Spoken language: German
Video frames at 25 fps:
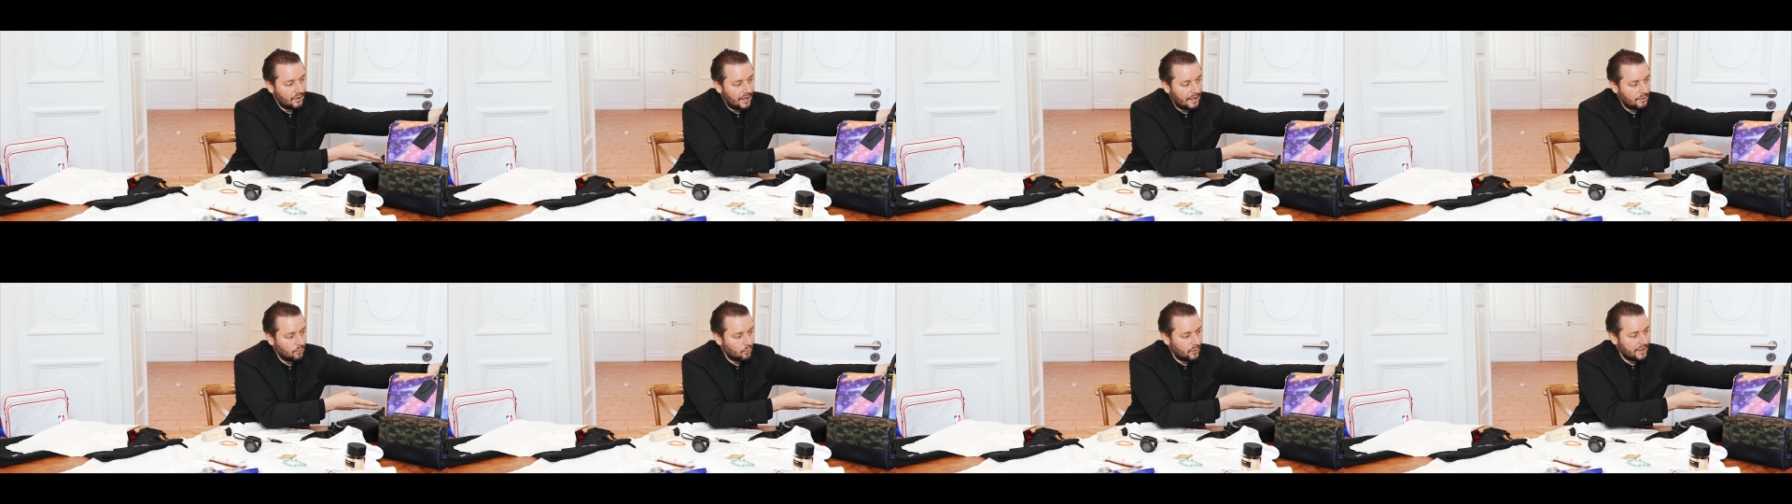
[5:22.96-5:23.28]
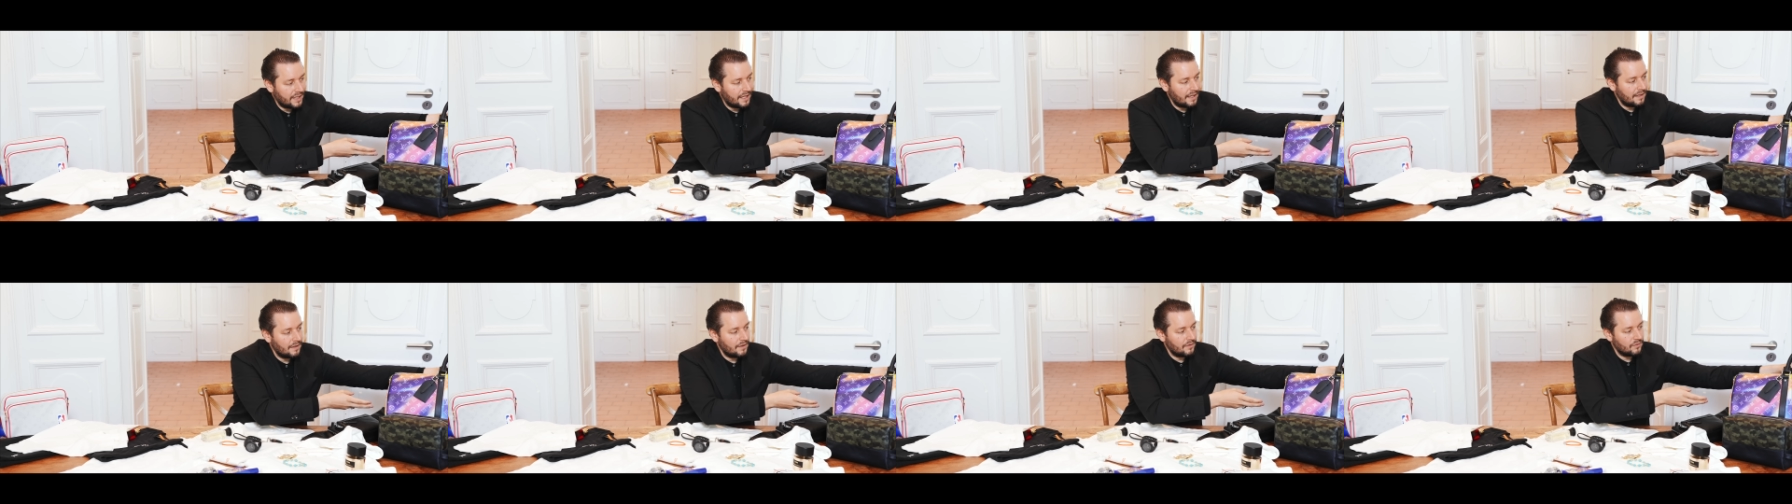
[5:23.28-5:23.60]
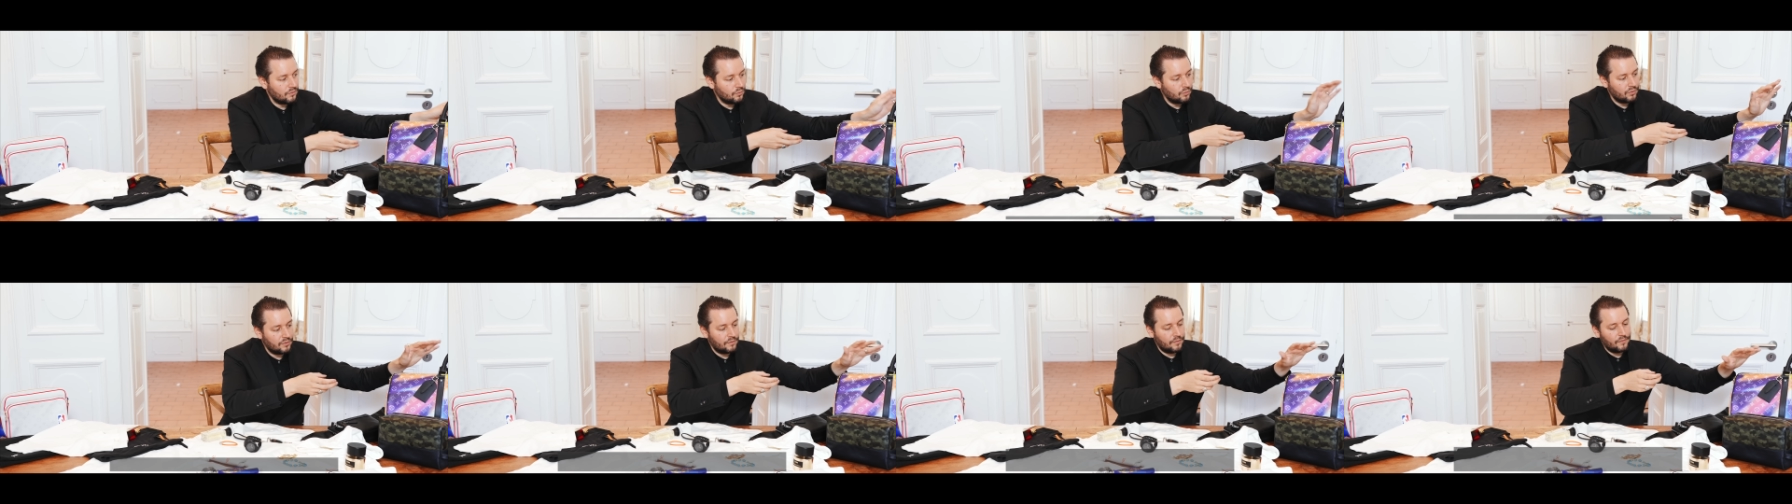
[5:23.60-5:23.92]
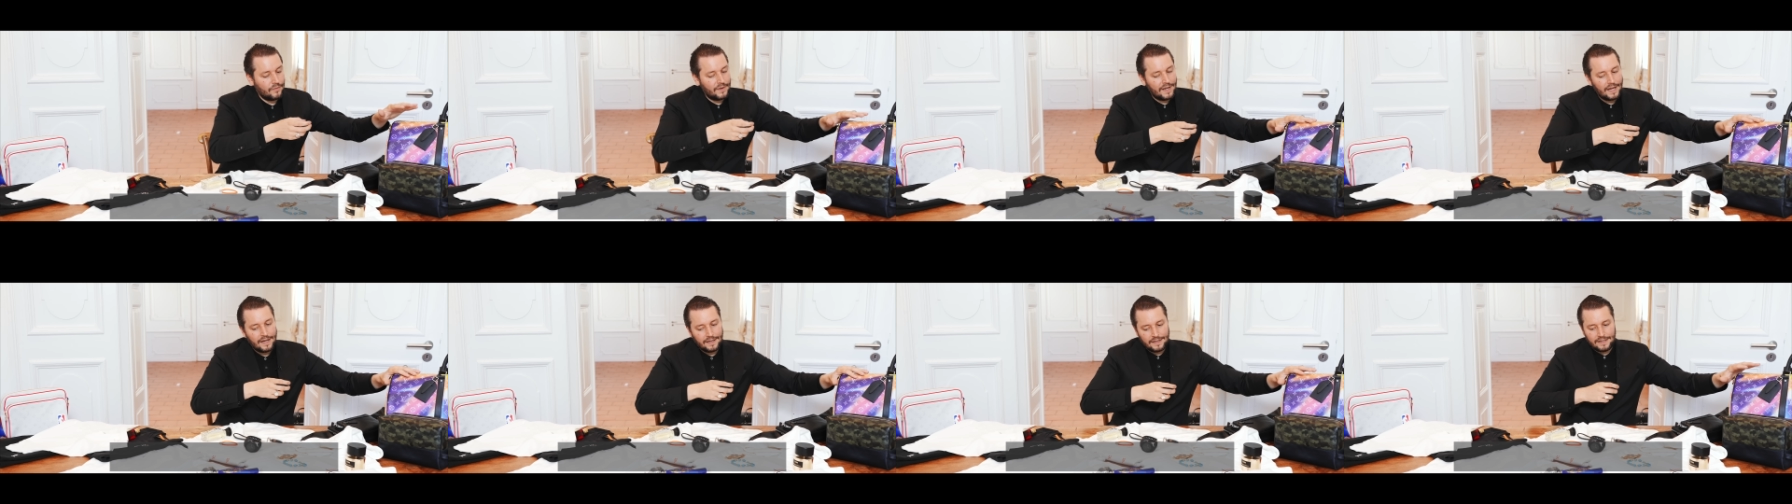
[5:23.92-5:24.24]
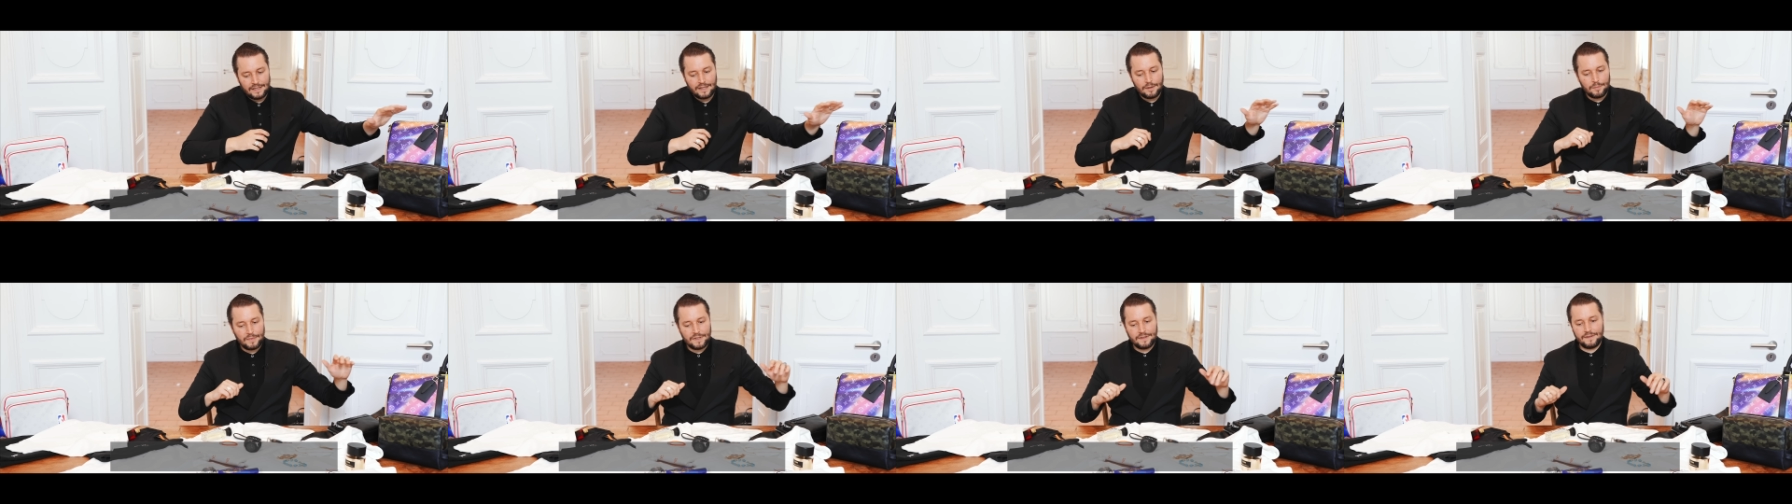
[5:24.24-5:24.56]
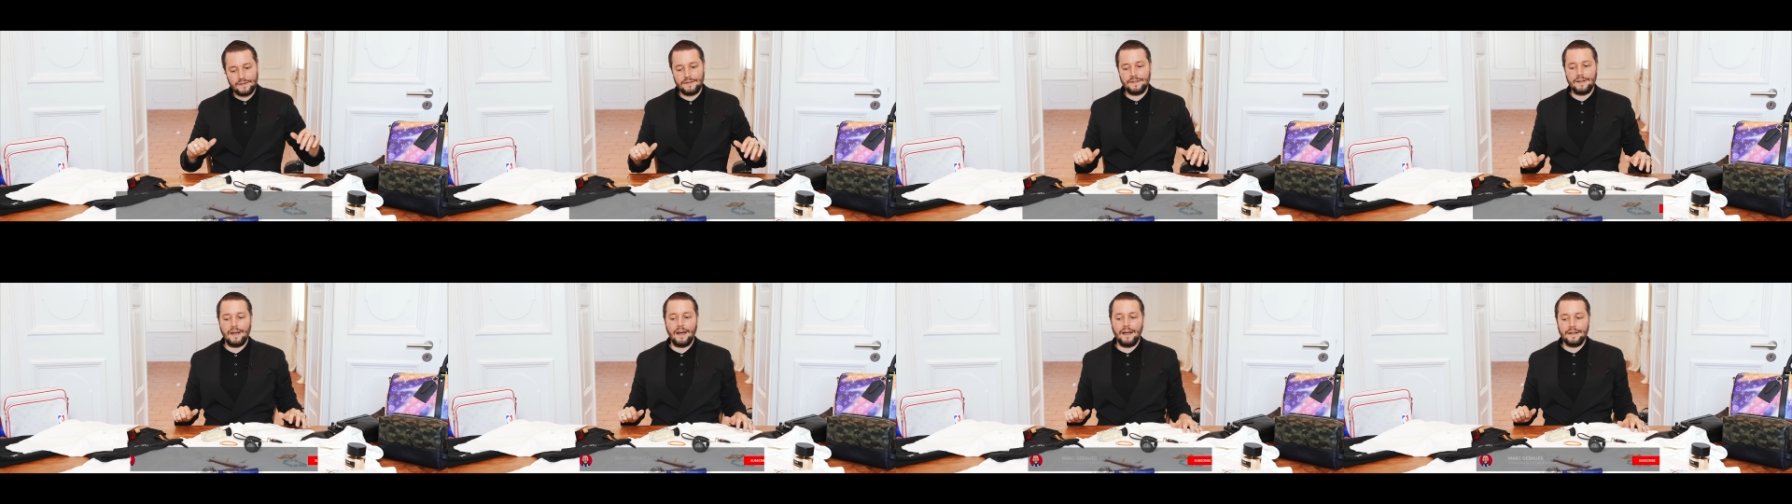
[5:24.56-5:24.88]
einen Weekender sucht, wäre hier mit
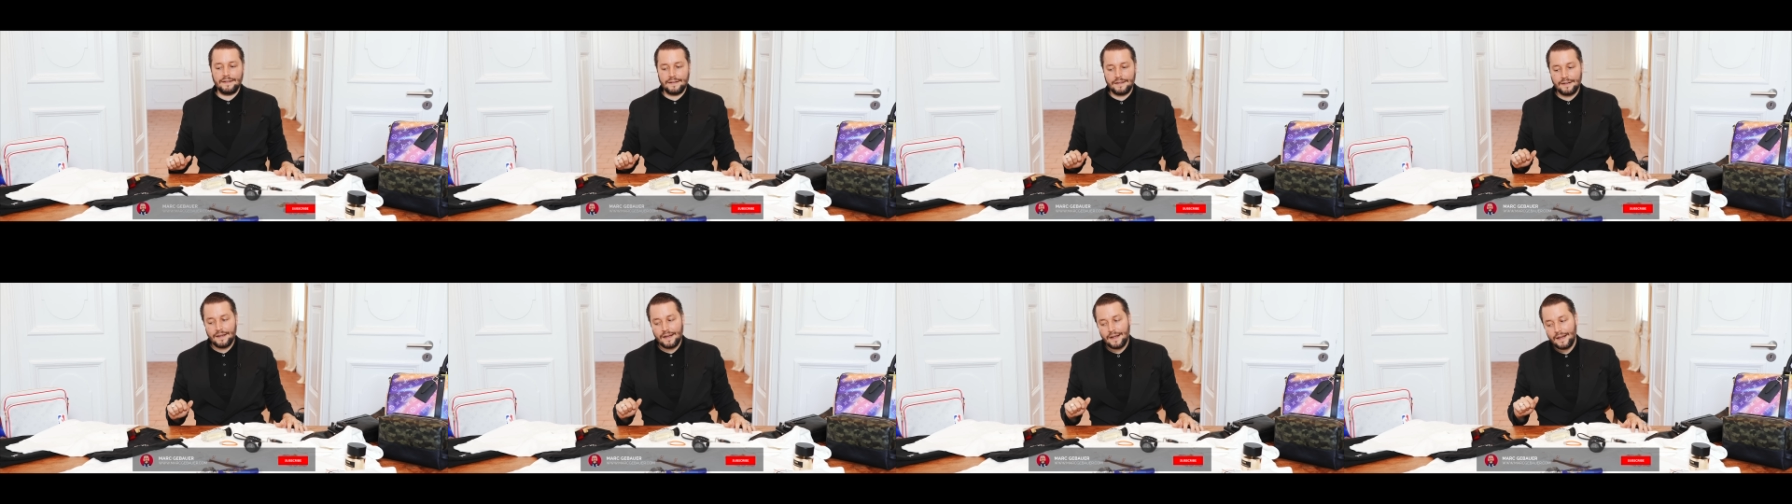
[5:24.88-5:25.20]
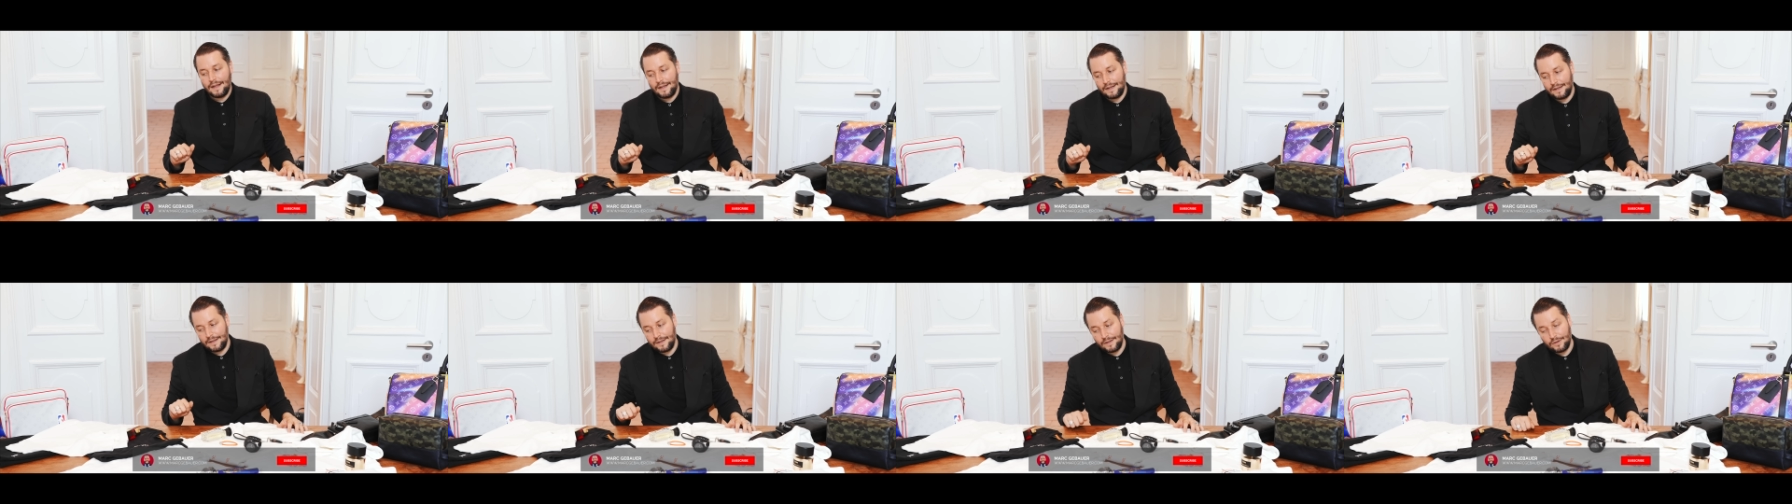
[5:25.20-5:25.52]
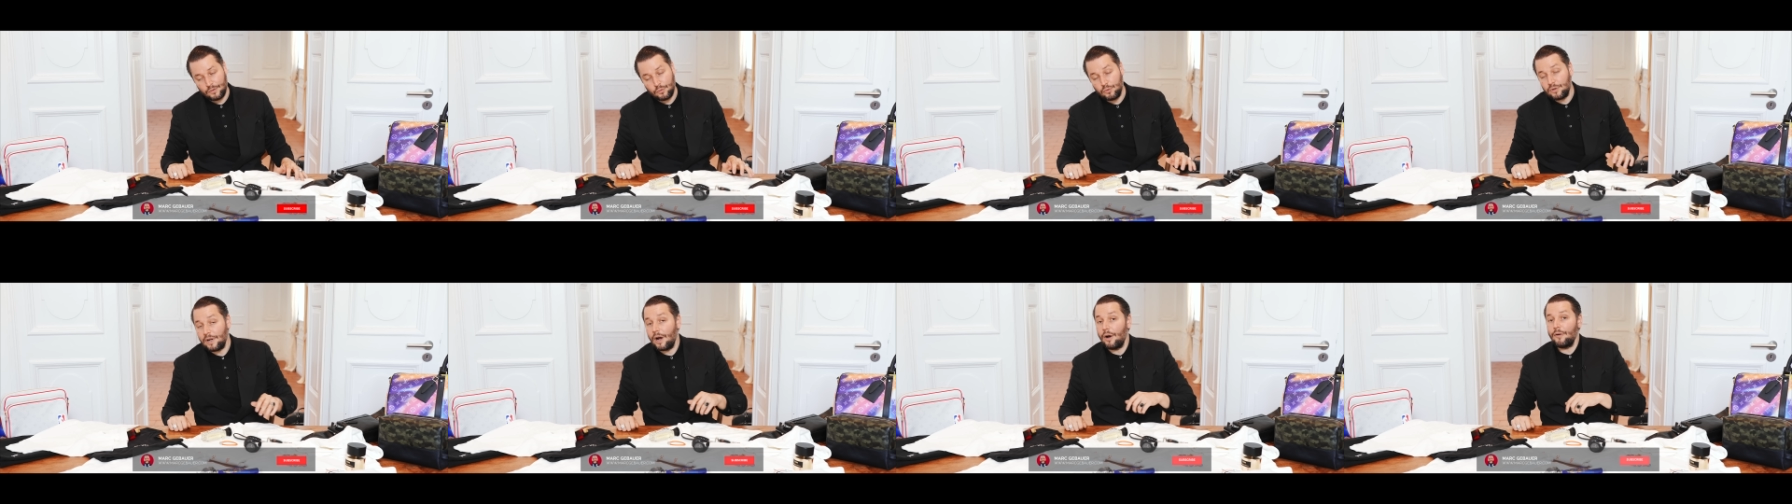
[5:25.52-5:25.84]
Sicherheit äh, gut